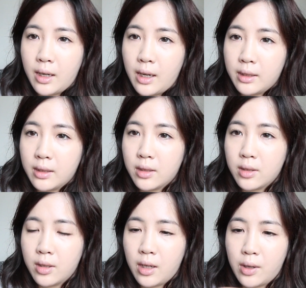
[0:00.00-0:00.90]
按的
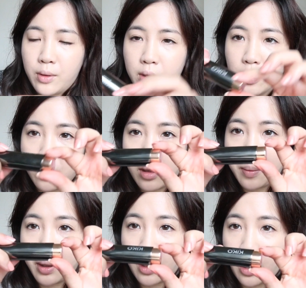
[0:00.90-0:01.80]
时候，它会从下
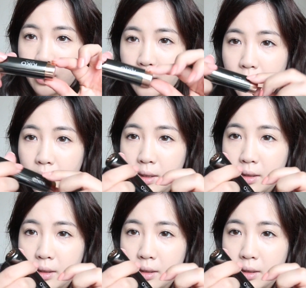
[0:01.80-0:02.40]
面弹开，